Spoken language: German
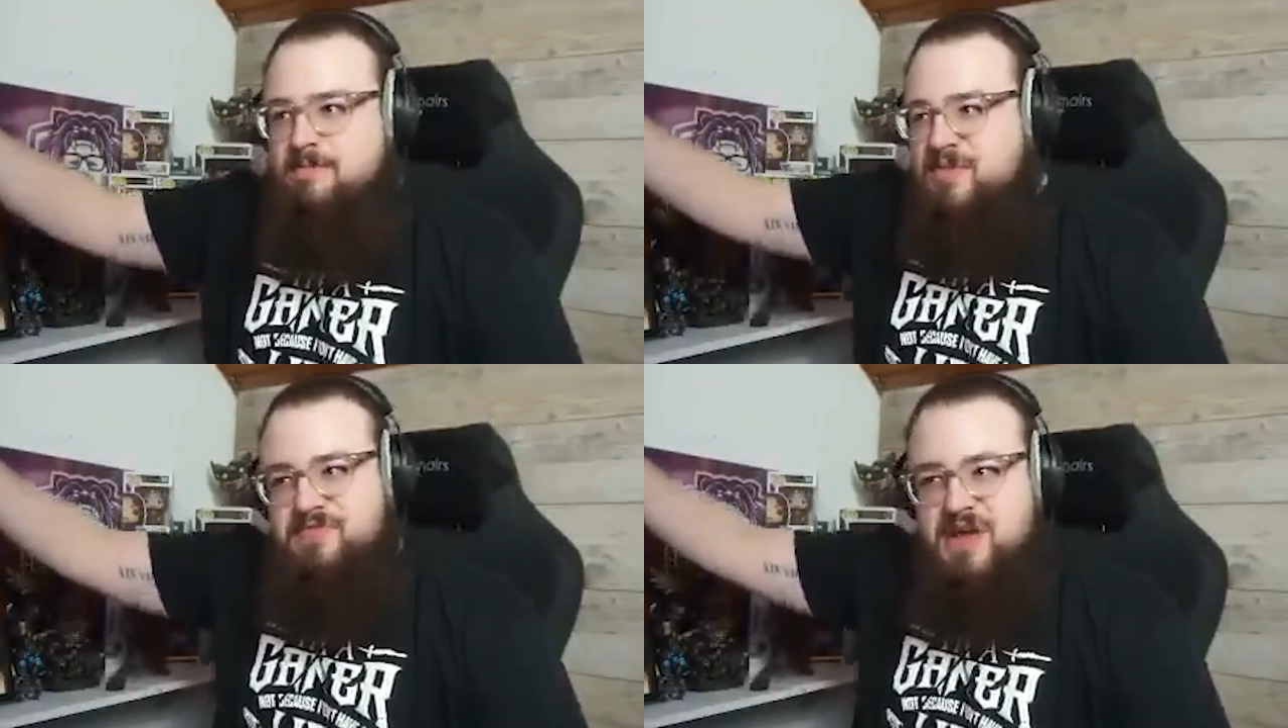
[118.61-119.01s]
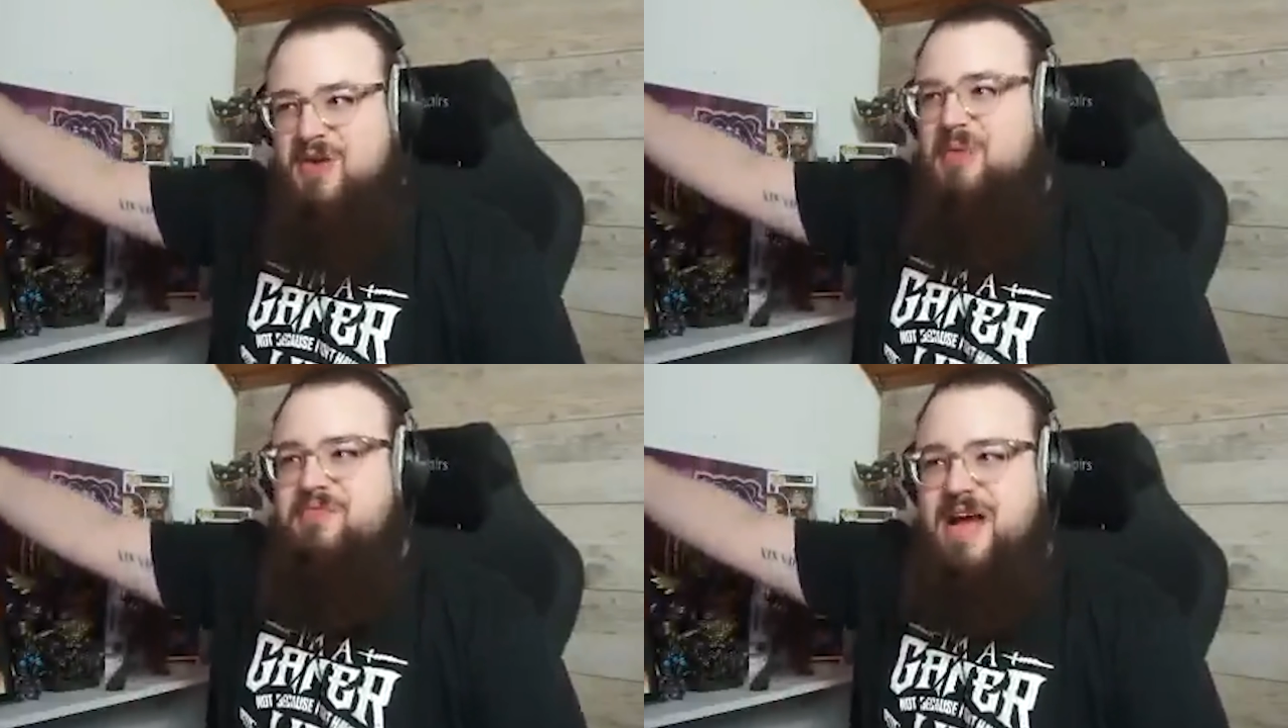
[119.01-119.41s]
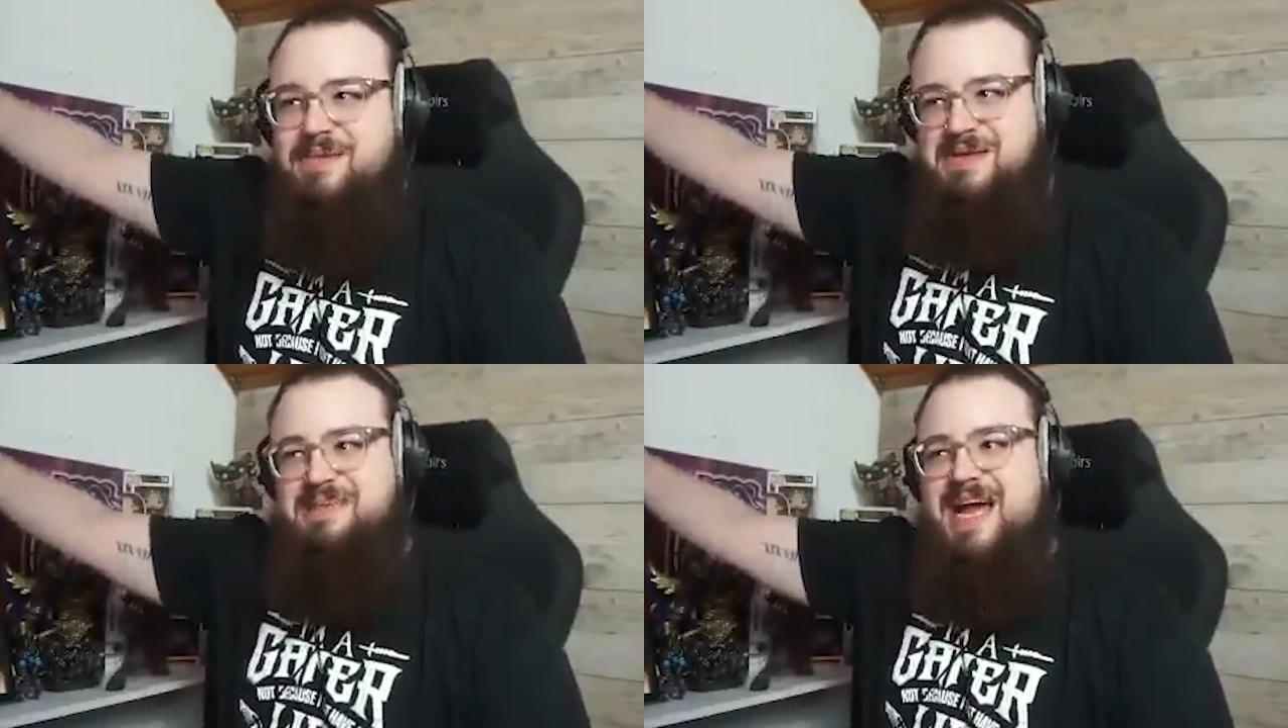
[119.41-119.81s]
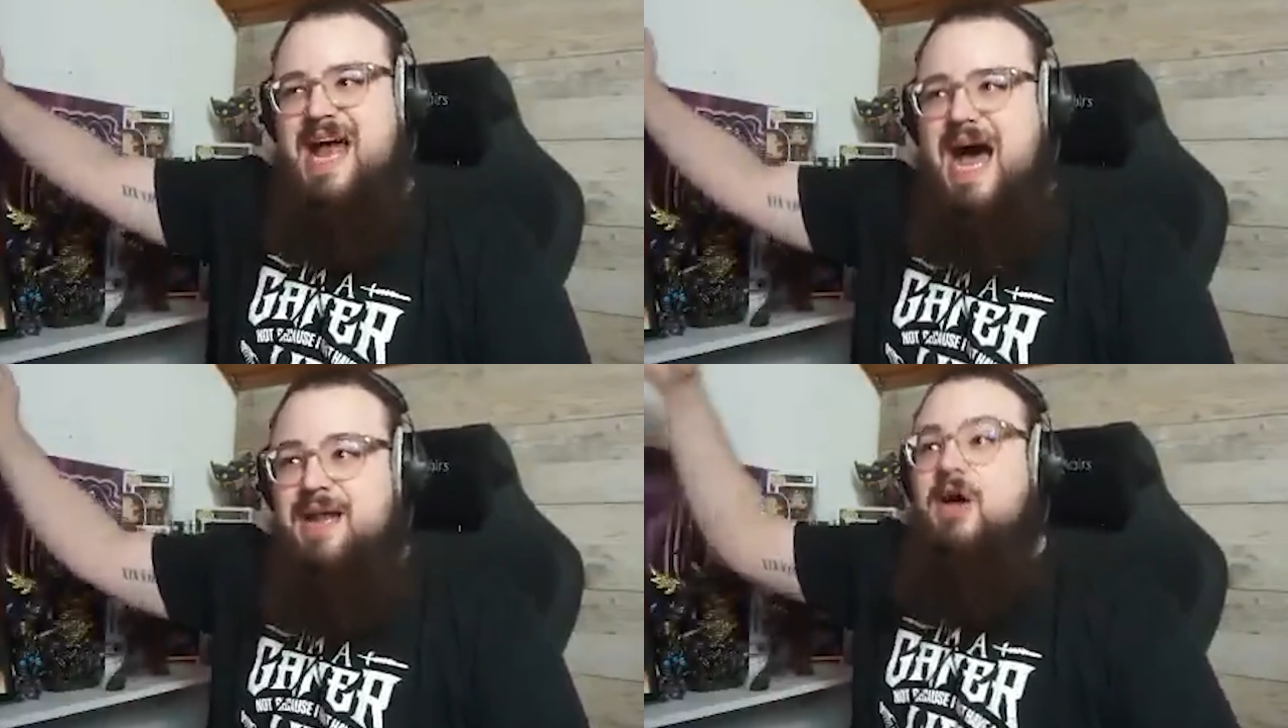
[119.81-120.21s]
wir köpfen einmal im Jahr einen
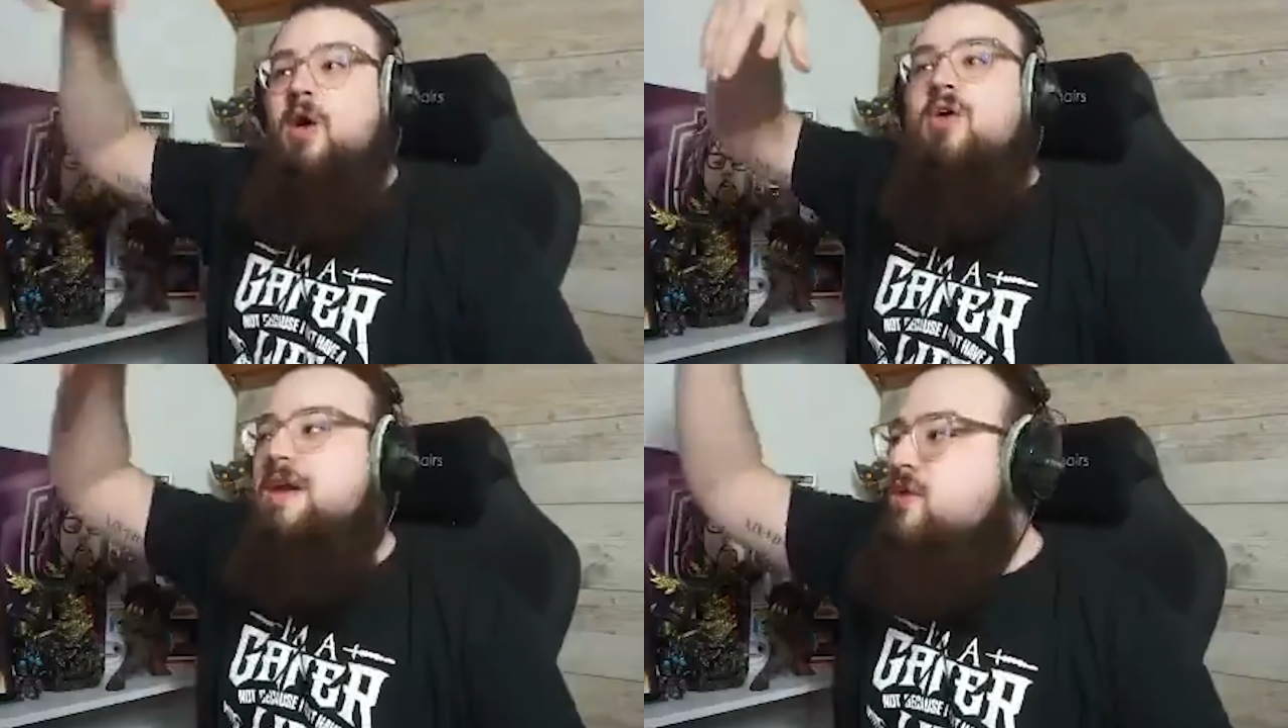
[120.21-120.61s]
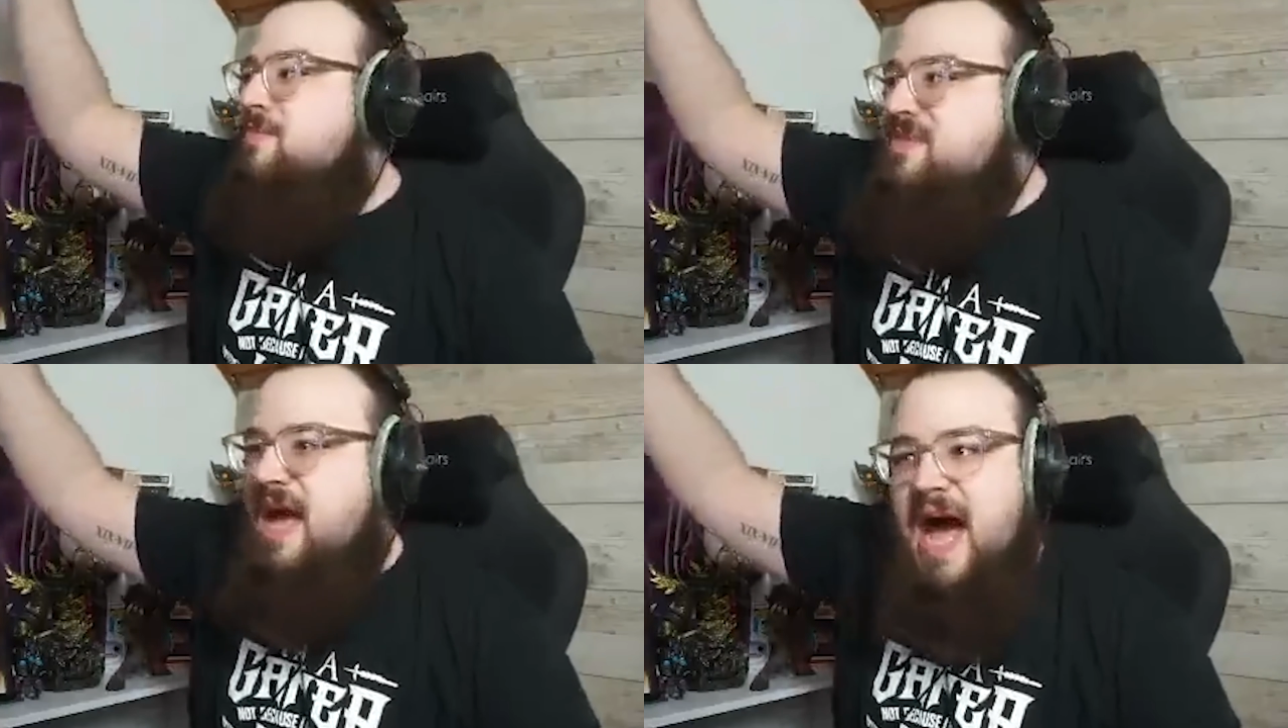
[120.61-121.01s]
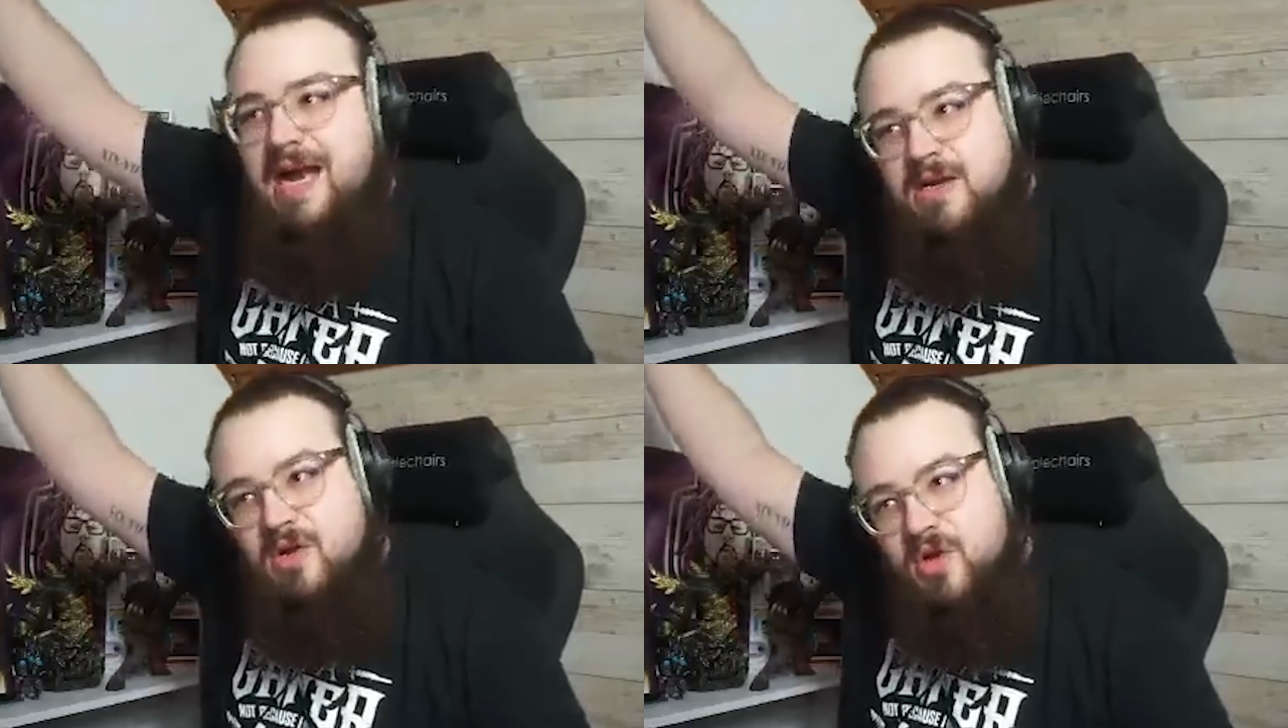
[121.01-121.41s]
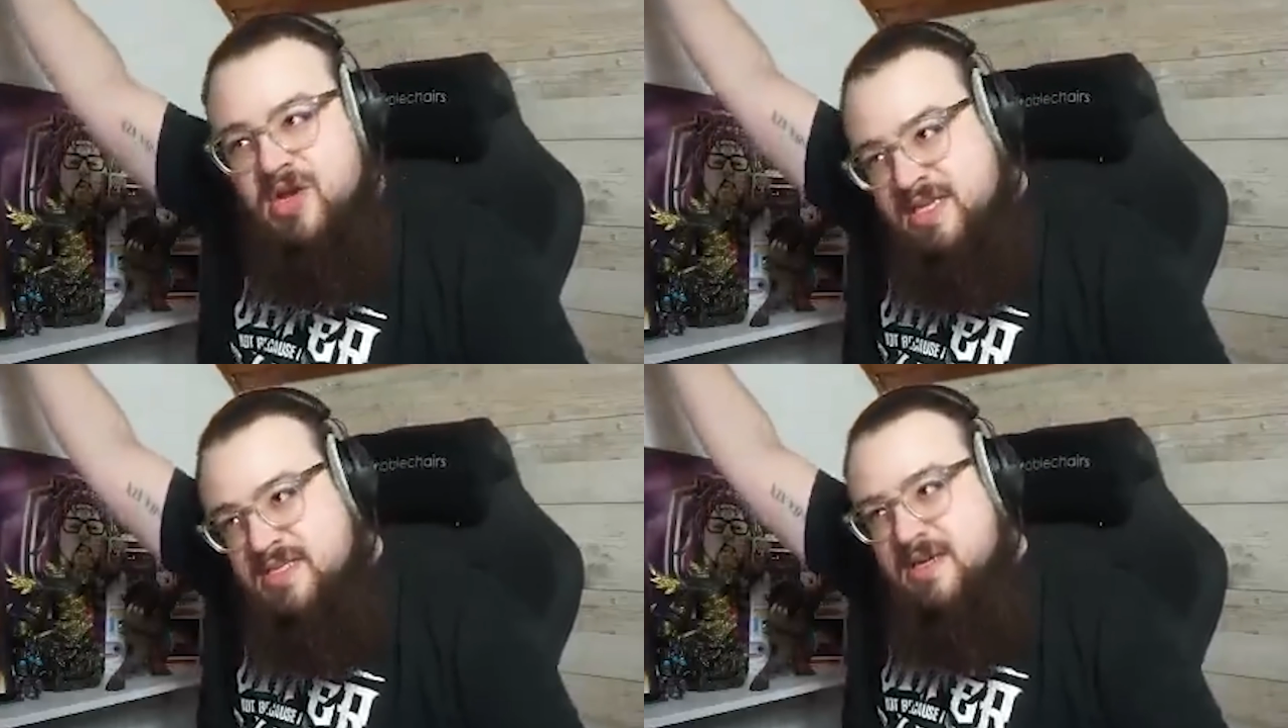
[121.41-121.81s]
Hahn. Und dann kommt der
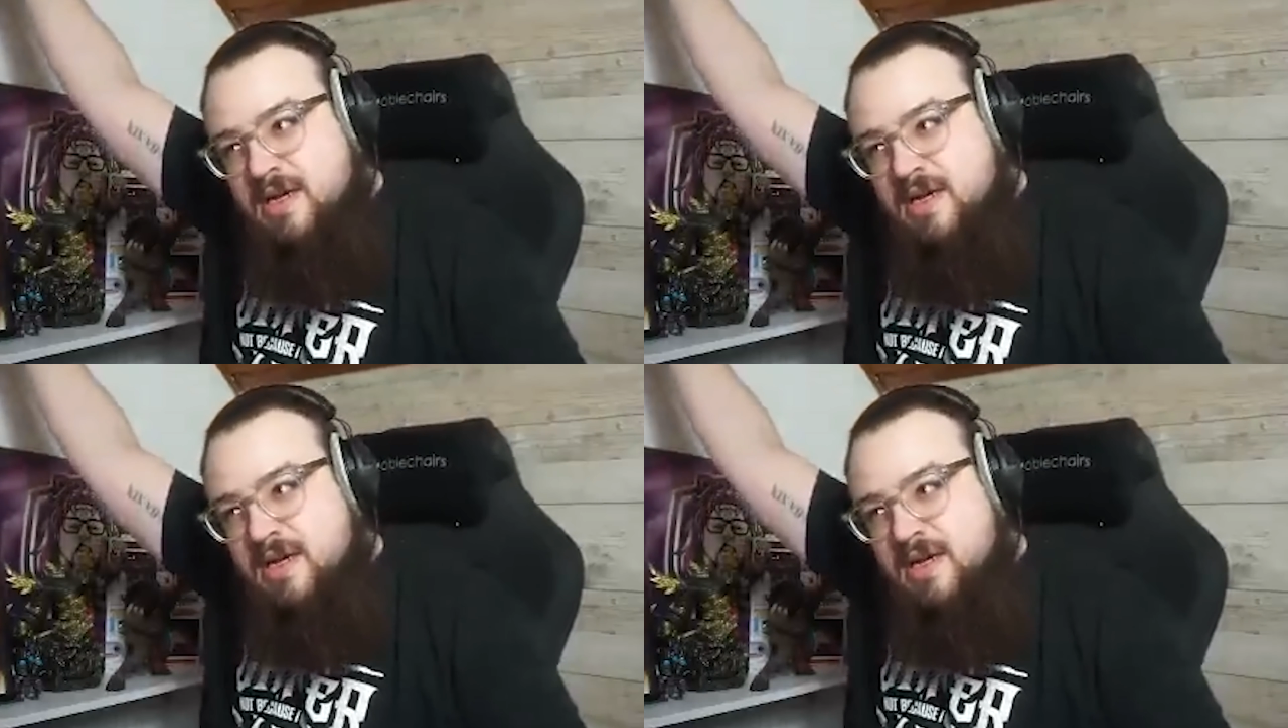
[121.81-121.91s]
Hahnkönig